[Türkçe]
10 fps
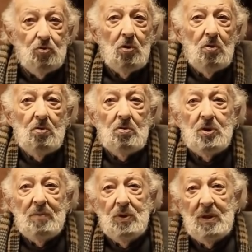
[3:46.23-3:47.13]
Bu
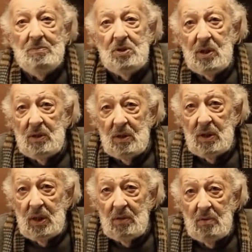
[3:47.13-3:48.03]
oldukça mühim bir
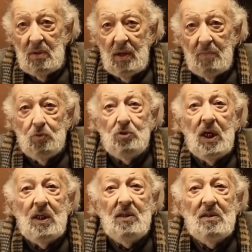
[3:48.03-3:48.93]
şeydir ya. Yani.
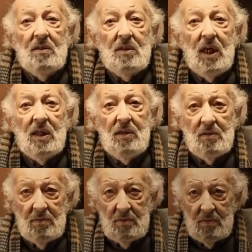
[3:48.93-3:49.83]
Bu tarihtir, tarih.